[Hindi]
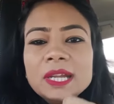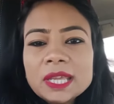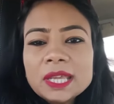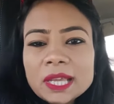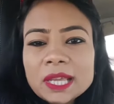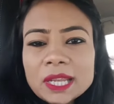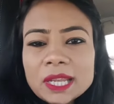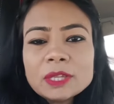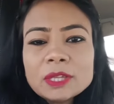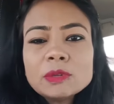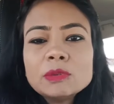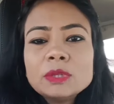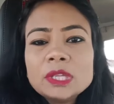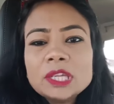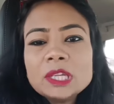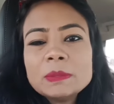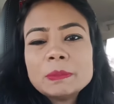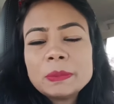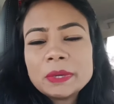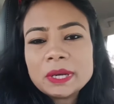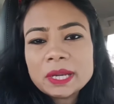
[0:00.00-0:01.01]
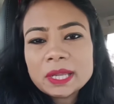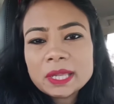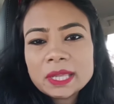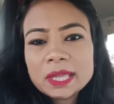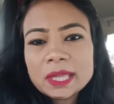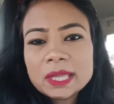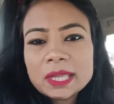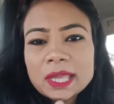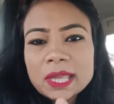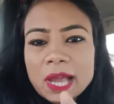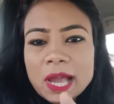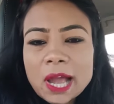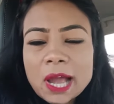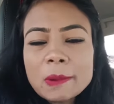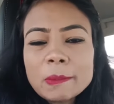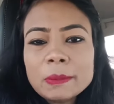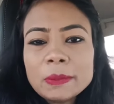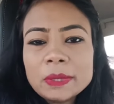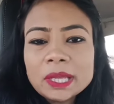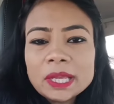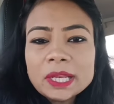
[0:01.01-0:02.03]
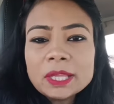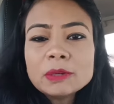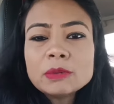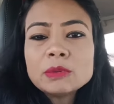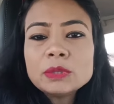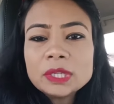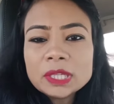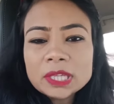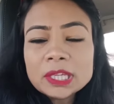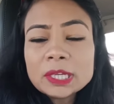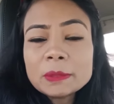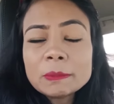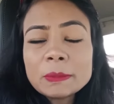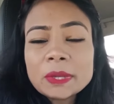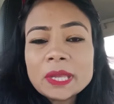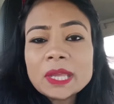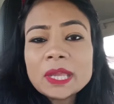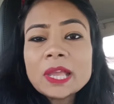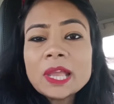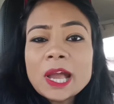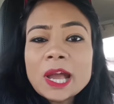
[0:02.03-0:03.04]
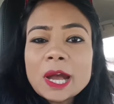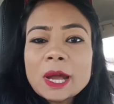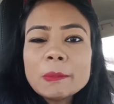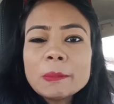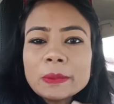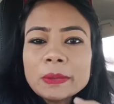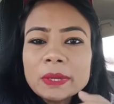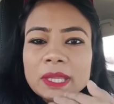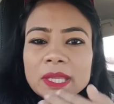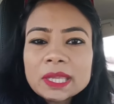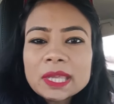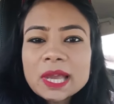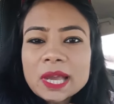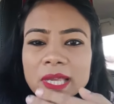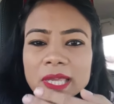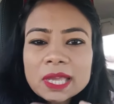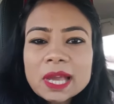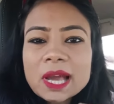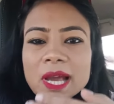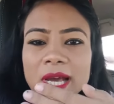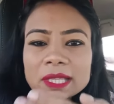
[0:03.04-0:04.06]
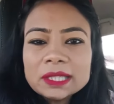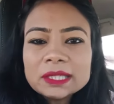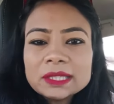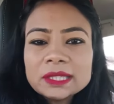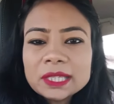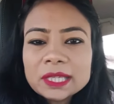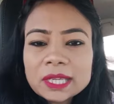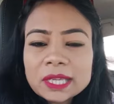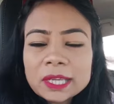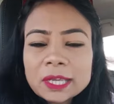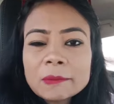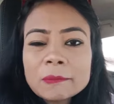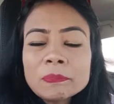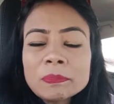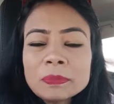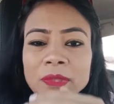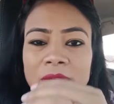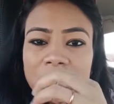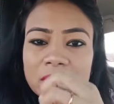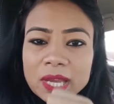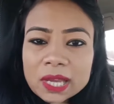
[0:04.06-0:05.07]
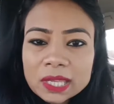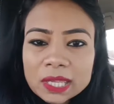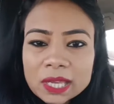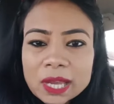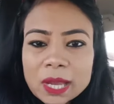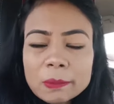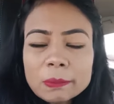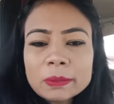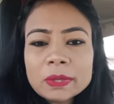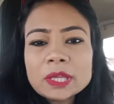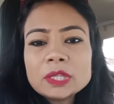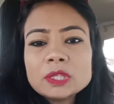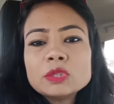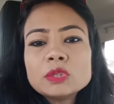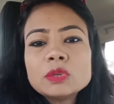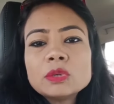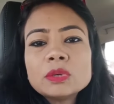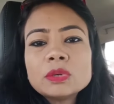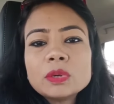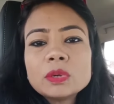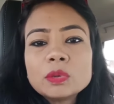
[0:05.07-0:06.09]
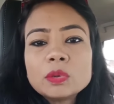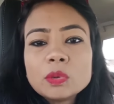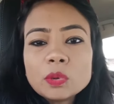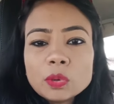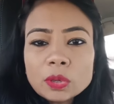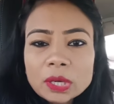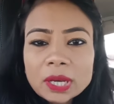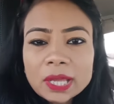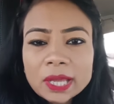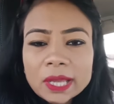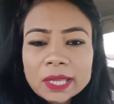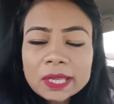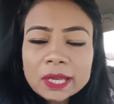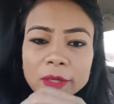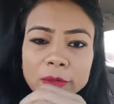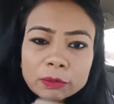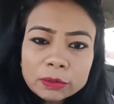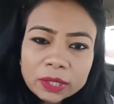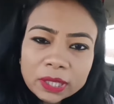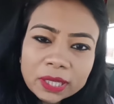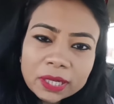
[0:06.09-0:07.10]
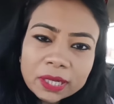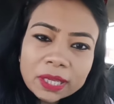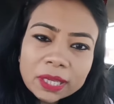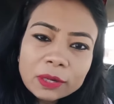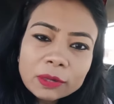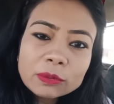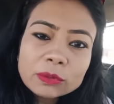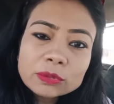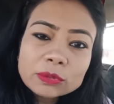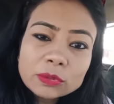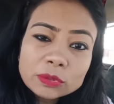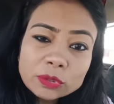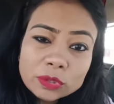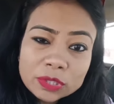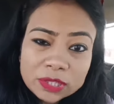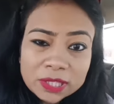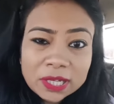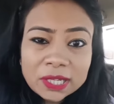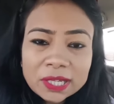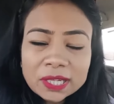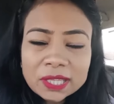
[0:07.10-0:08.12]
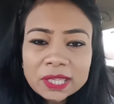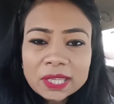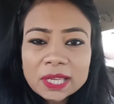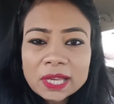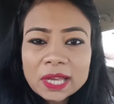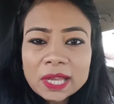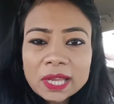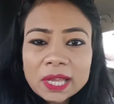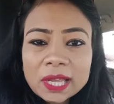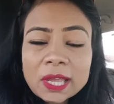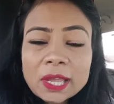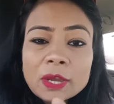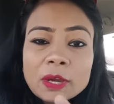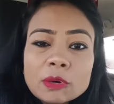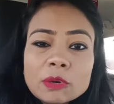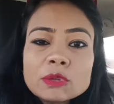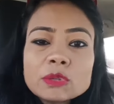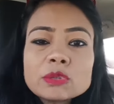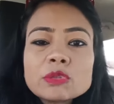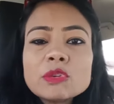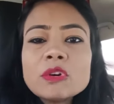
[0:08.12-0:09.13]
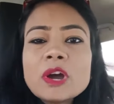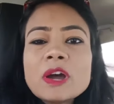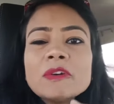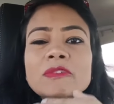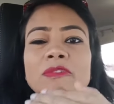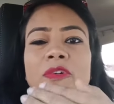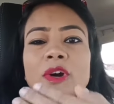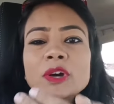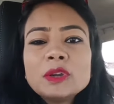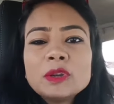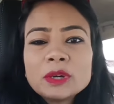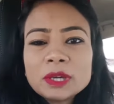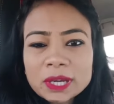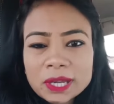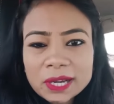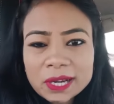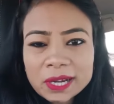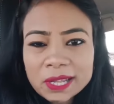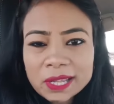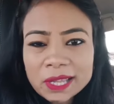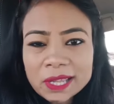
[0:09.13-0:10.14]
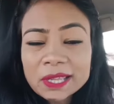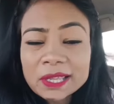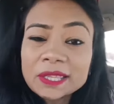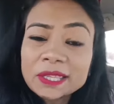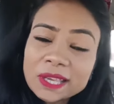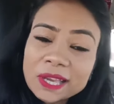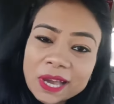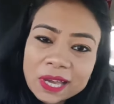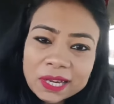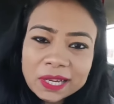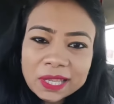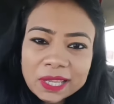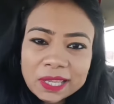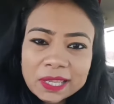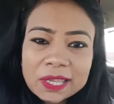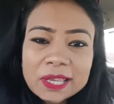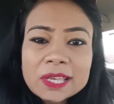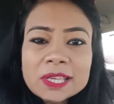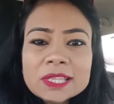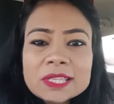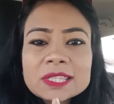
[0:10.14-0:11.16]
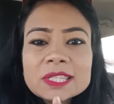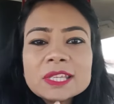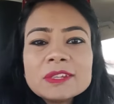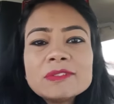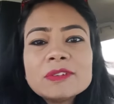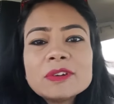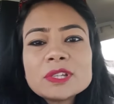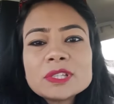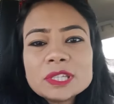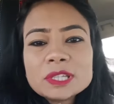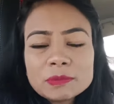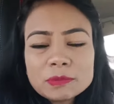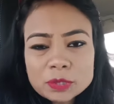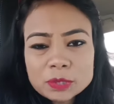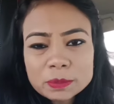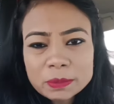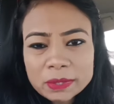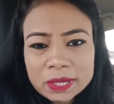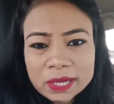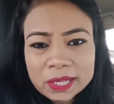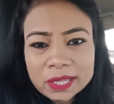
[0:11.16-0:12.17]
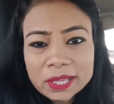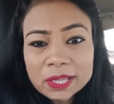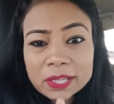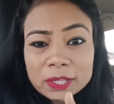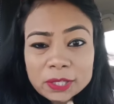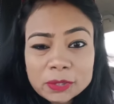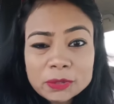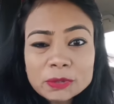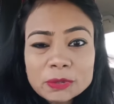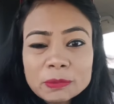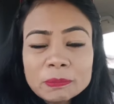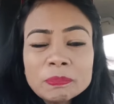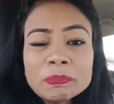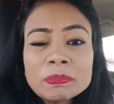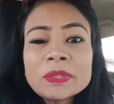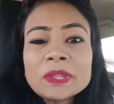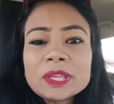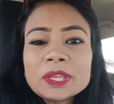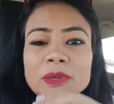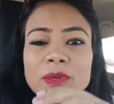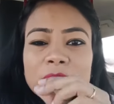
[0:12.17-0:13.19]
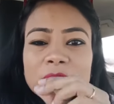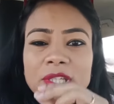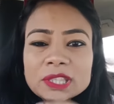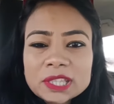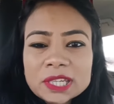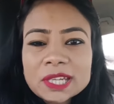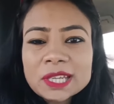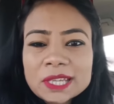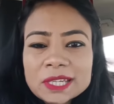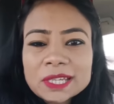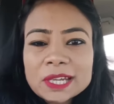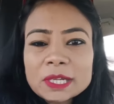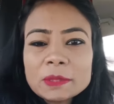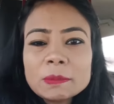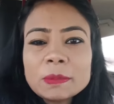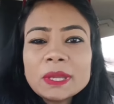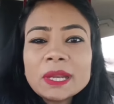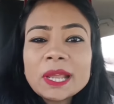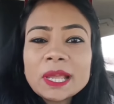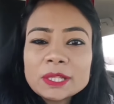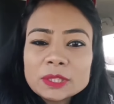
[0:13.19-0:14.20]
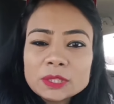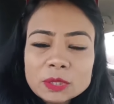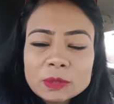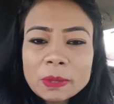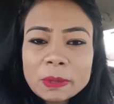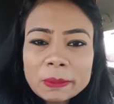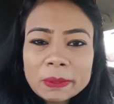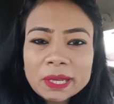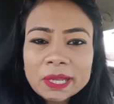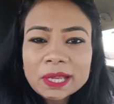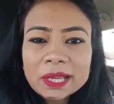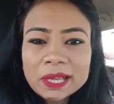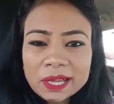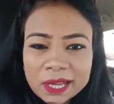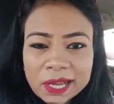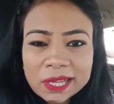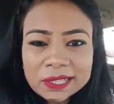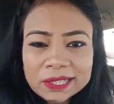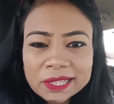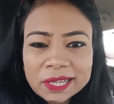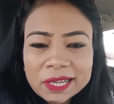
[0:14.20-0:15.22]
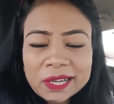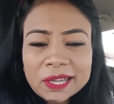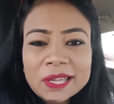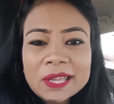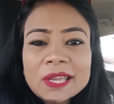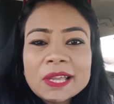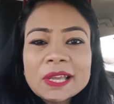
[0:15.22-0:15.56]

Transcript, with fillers: डेली रूटीन पर रखें कि आप डेली रूटीन में अपनी क्या क्या आदतें हैं क्या क्या आपके जो गोल है या रूटीन है उसको जो सेट किया है उसको आप फॉलो कर रहे हैं या नहीं सिर्फ और सिर्फ उस पर रखें क्यों क्योंकि थ्री इडियट में रैंचो बाबा ने कहा था